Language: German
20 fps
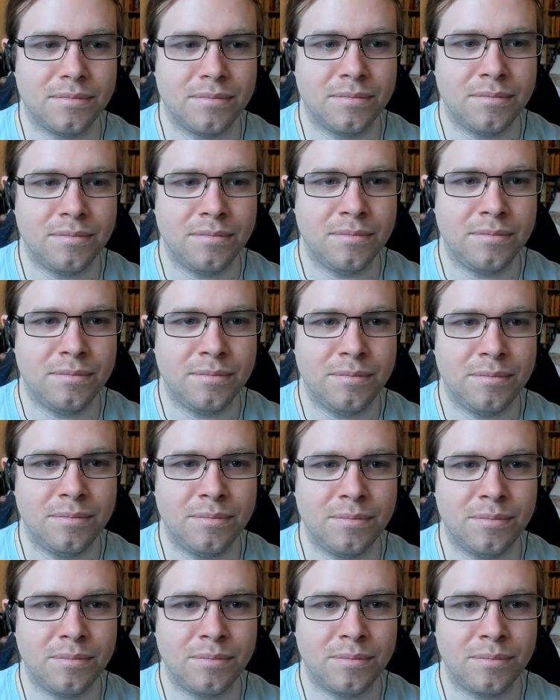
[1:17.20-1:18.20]

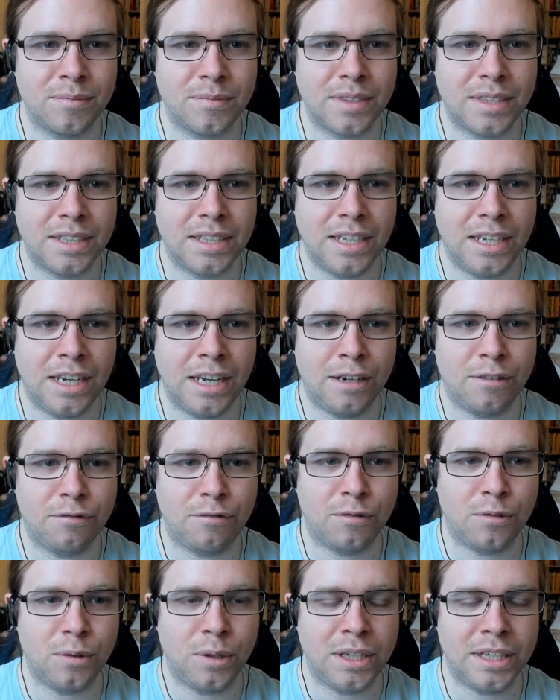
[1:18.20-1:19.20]
Hm,
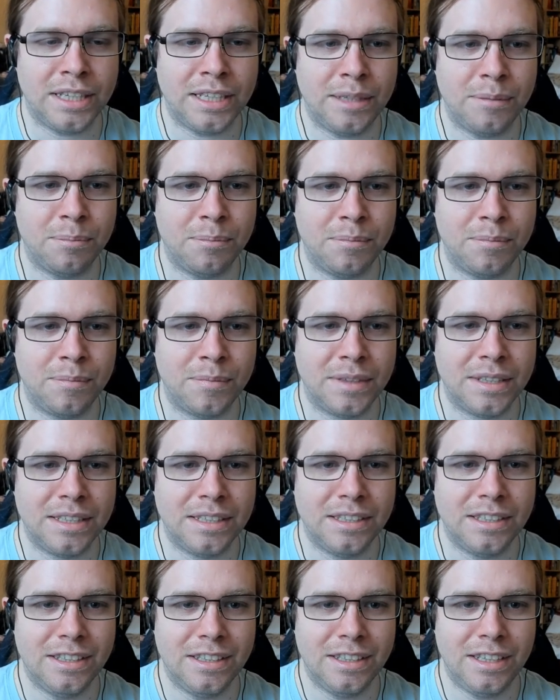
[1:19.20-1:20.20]
hervorheben.
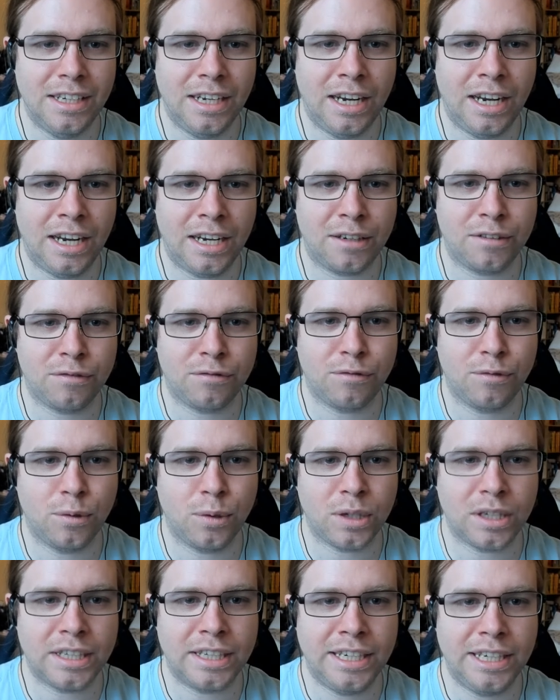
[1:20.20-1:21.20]

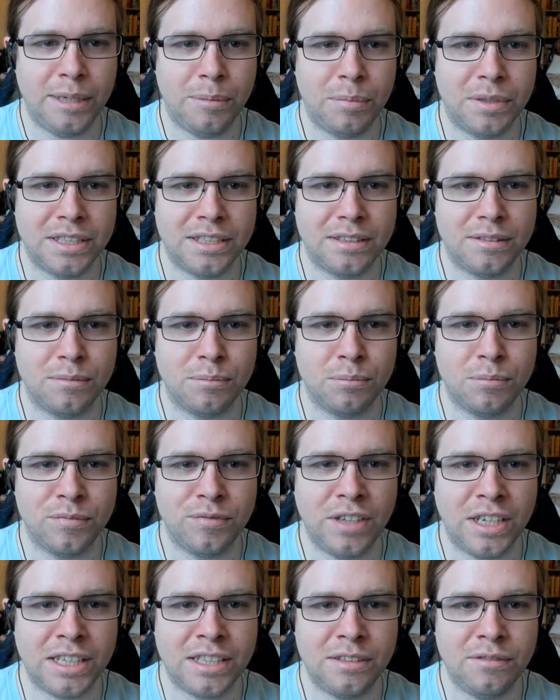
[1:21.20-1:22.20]
Hervorheben.
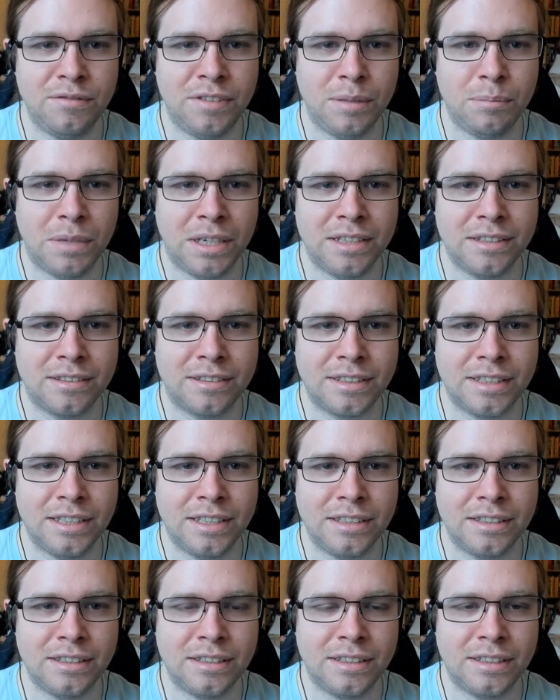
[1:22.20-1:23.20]
Werden wir mal
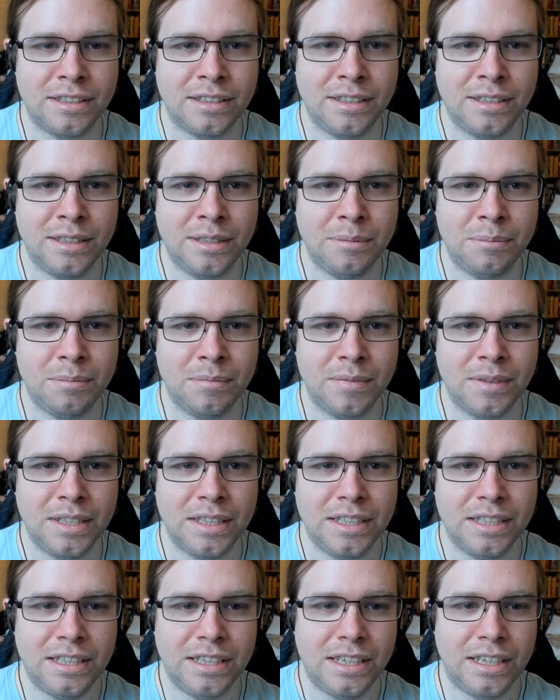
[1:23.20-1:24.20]
sehen. Ähm,
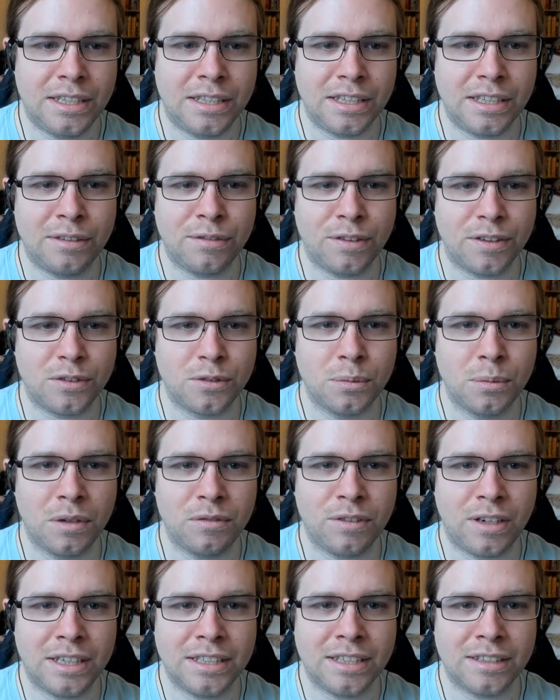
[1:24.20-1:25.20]
ich, ich versuche
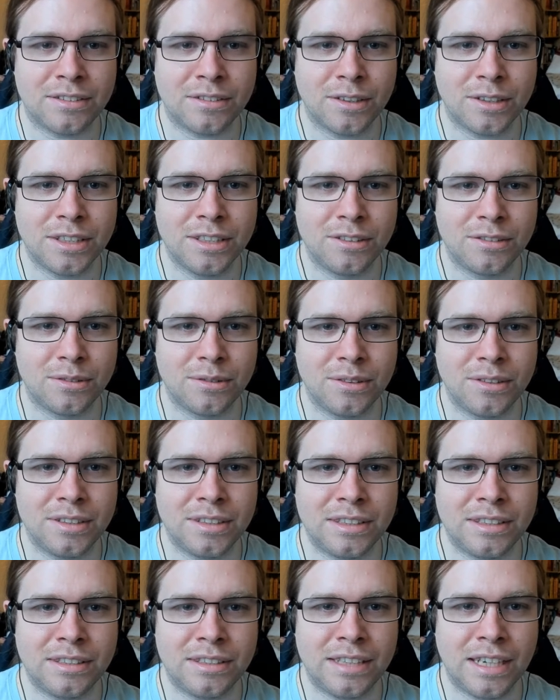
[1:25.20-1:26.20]
mal woanders noch hinzu.
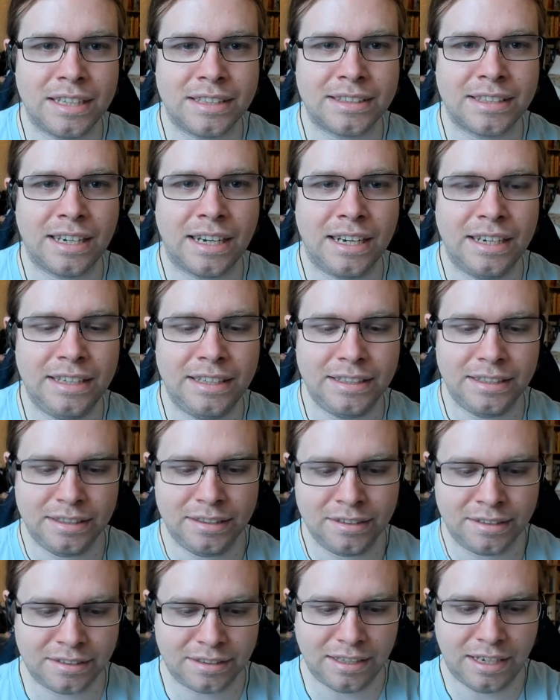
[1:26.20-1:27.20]
Äh, Datei
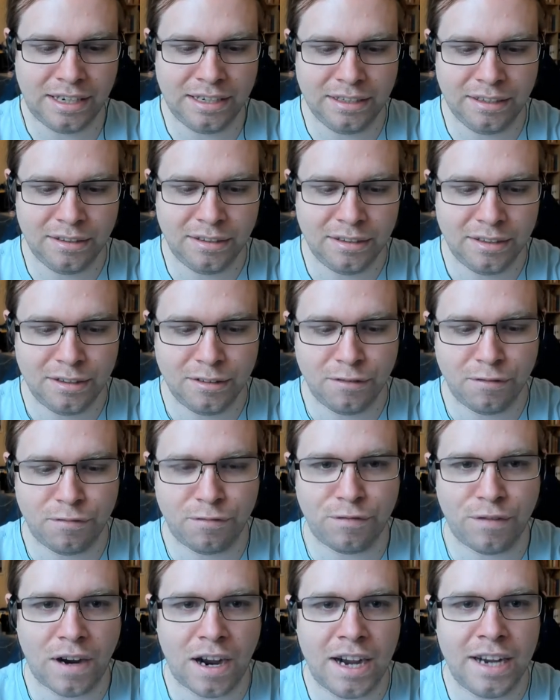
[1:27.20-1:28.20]
ist ein
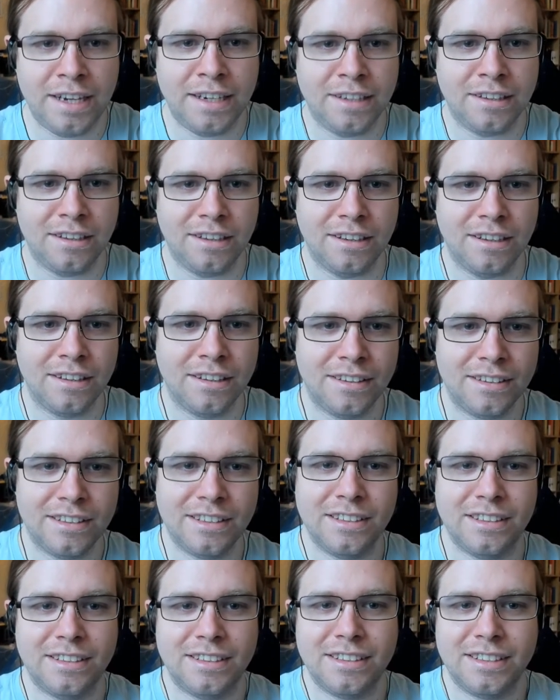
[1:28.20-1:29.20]
File.
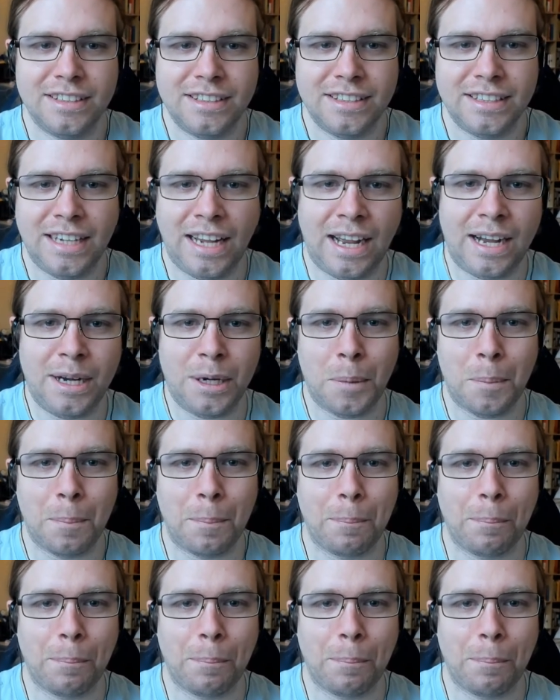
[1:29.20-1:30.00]
Ja.